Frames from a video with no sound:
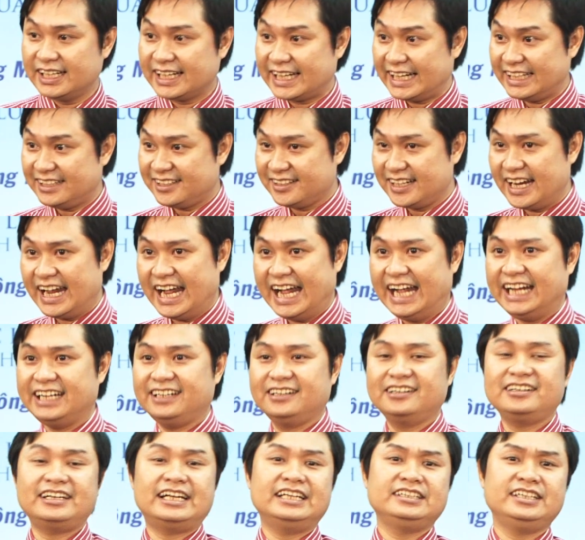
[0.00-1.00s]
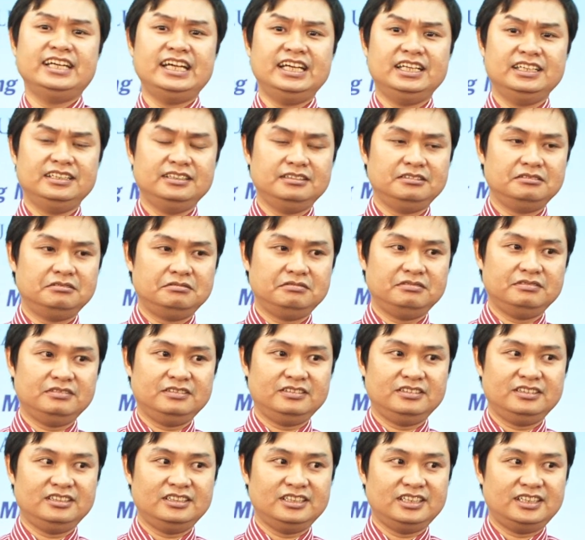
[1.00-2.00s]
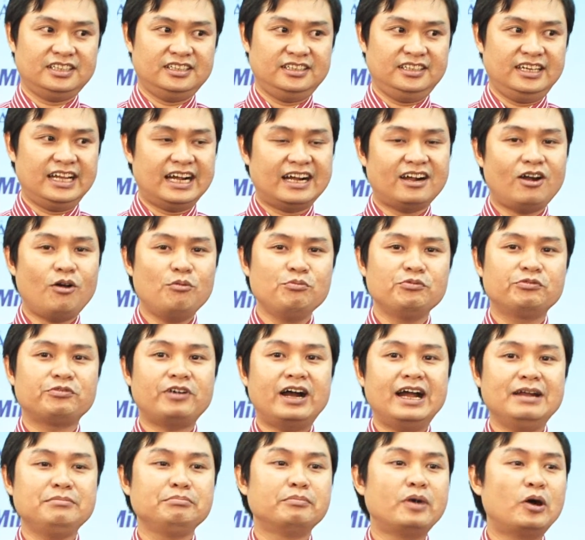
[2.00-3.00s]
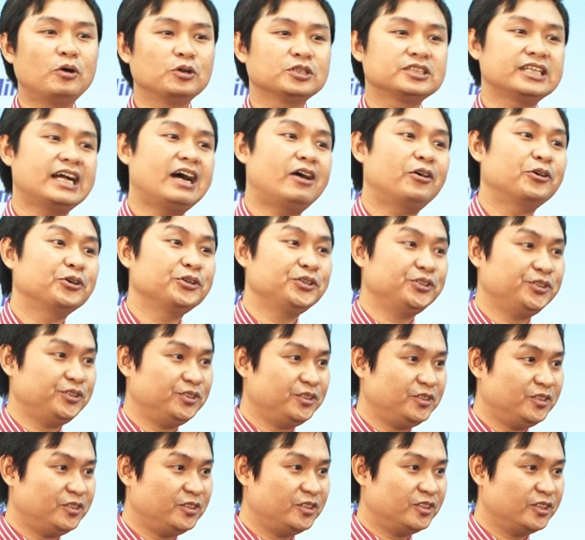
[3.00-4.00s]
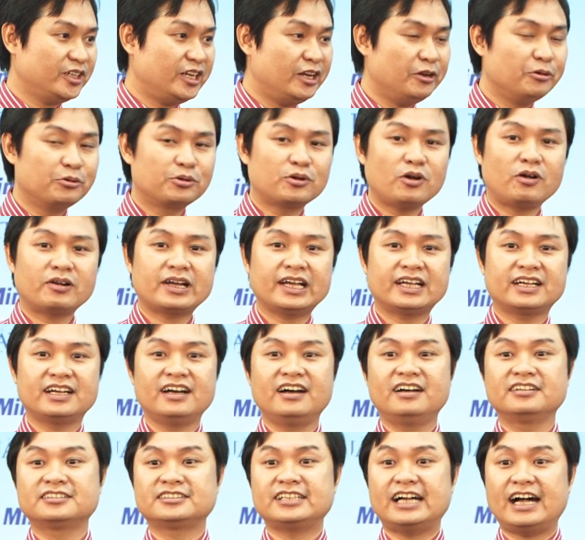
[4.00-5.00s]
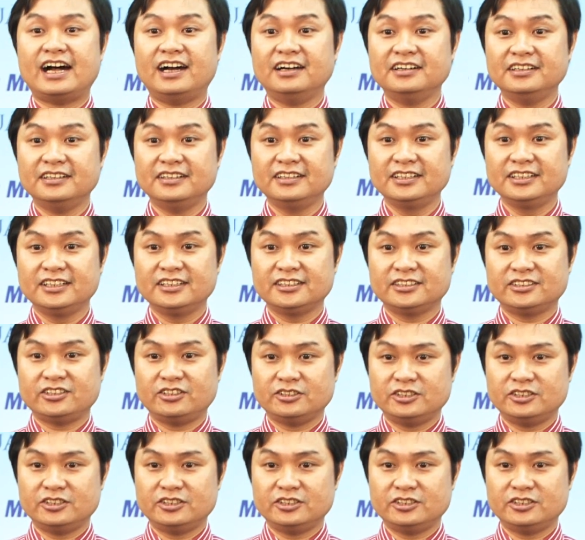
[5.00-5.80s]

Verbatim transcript: cái thứ hai nữa là gì là không phải mọi xã hội đều có cái cơ sở cho